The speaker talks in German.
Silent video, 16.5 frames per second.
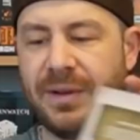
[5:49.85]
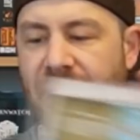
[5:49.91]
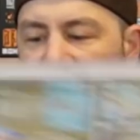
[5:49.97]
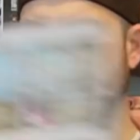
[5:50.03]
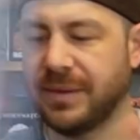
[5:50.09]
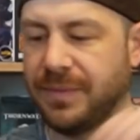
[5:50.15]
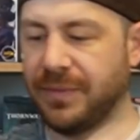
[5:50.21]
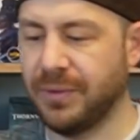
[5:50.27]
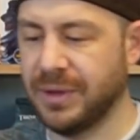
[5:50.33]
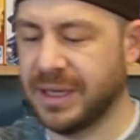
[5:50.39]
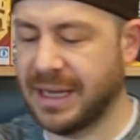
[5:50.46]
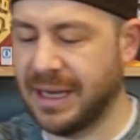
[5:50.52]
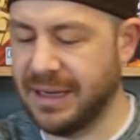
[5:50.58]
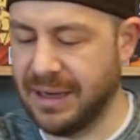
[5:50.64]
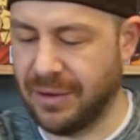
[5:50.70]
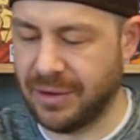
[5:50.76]
vielleicht. Obwohl, ich
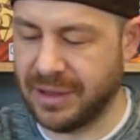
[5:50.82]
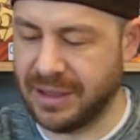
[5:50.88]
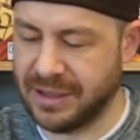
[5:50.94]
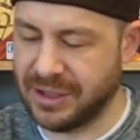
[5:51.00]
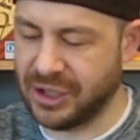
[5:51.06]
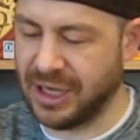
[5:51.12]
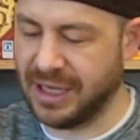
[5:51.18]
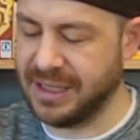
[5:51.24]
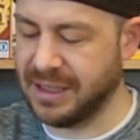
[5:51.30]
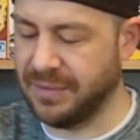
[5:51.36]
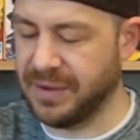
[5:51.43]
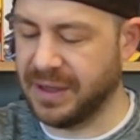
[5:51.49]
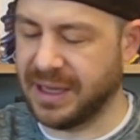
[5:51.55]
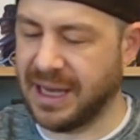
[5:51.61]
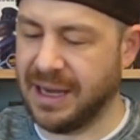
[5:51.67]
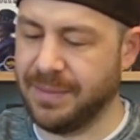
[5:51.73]
kann ja auch scheiß drauf,
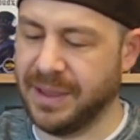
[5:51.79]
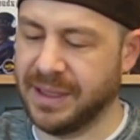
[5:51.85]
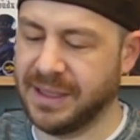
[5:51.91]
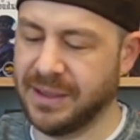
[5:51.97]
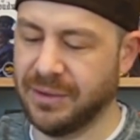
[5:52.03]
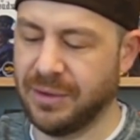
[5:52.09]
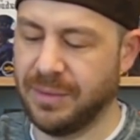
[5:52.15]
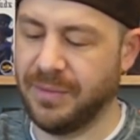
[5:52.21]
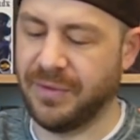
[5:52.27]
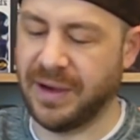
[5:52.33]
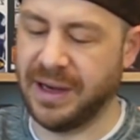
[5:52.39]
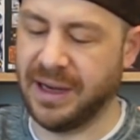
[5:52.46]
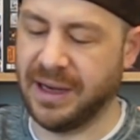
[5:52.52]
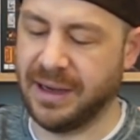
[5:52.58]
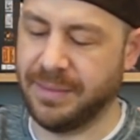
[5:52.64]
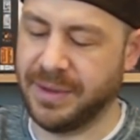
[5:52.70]
wir kramen jetzt hier rum,
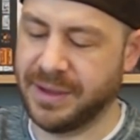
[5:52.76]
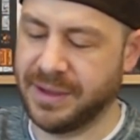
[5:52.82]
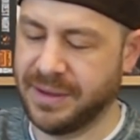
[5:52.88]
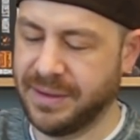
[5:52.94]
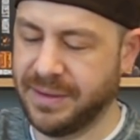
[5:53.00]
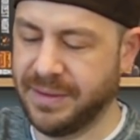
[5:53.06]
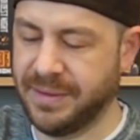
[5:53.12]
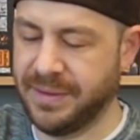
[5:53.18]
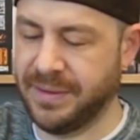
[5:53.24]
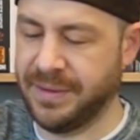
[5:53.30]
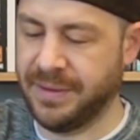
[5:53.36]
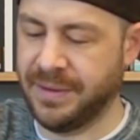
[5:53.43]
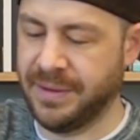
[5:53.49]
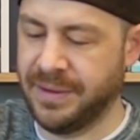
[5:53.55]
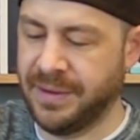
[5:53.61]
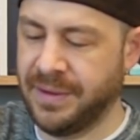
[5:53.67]
Feierabend.
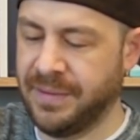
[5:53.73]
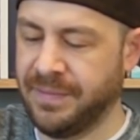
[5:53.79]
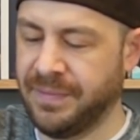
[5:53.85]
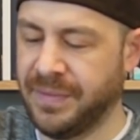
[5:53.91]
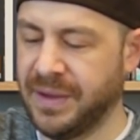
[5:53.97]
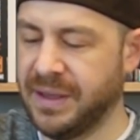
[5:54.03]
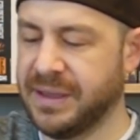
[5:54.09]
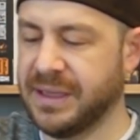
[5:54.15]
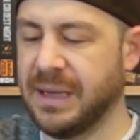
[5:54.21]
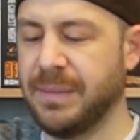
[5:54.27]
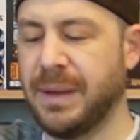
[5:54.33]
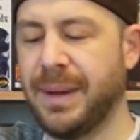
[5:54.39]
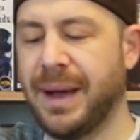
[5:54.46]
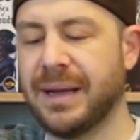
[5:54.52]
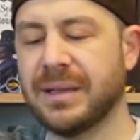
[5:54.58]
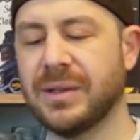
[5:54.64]
Es gibt
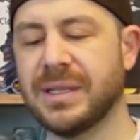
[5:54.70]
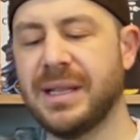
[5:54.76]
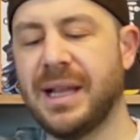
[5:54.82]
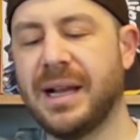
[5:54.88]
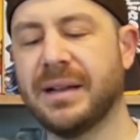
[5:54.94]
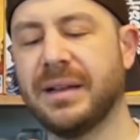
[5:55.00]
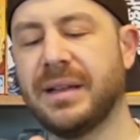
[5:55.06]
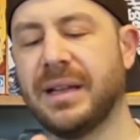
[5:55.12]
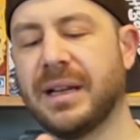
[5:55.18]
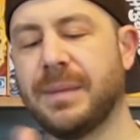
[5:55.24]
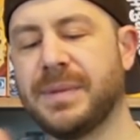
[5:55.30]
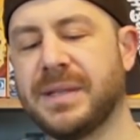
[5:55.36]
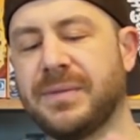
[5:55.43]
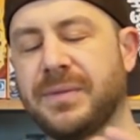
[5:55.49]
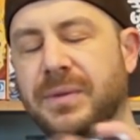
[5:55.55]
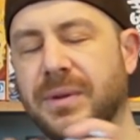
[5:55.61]
eine Marktauslage, da
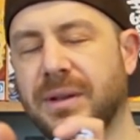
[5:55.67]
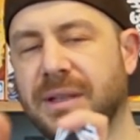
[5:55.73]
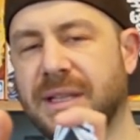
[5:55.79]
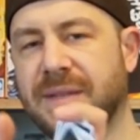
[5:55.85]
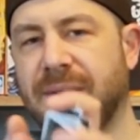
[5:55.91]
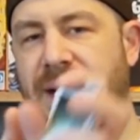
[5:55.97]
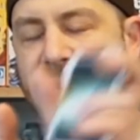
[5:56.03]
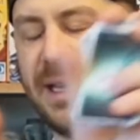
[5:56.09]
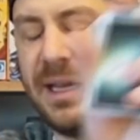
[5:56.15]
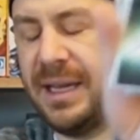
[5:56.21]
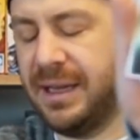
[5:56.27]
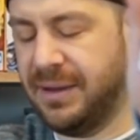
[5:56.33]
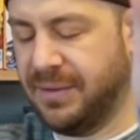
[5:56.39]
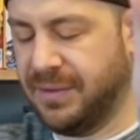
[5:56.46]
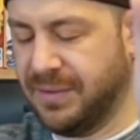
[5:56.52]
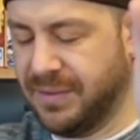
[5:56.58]
gibt es für
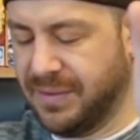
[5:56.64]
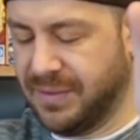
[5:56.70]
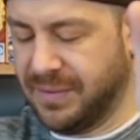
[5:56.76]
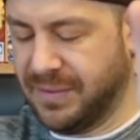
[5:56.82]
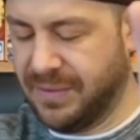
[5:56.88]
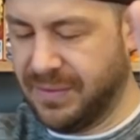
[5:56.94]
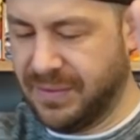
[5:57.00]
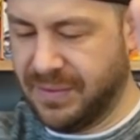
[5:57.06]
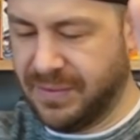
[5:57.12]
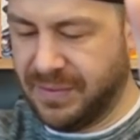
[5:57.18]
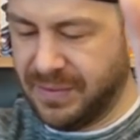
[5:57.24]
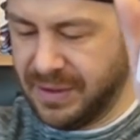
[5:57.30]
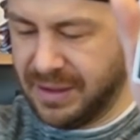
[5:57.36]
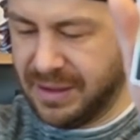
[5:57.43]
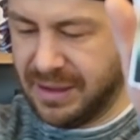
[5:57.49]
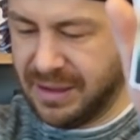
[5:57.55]
zwei,
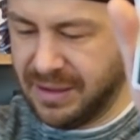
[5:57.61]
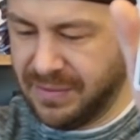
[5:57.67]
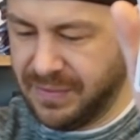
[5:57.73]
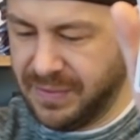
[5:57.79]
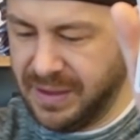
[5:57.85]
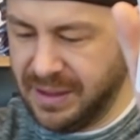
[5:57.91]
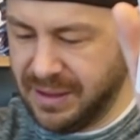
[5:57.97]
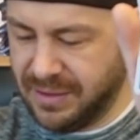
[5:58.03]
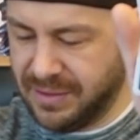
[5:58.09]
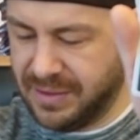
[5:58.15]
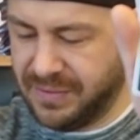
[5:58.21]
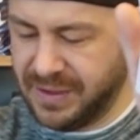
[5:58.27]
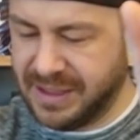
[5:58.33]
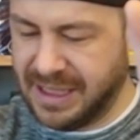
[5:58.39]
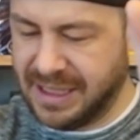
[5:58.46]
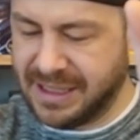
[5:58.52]
äh, vier und
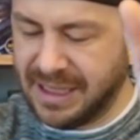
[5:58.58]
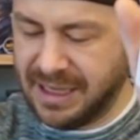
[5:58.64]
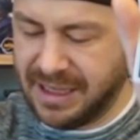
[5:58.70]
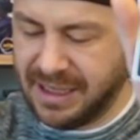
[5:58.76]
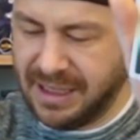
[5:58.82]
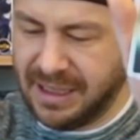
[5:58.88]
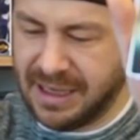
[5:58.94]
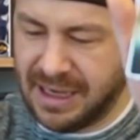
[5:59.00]
für sechs Energie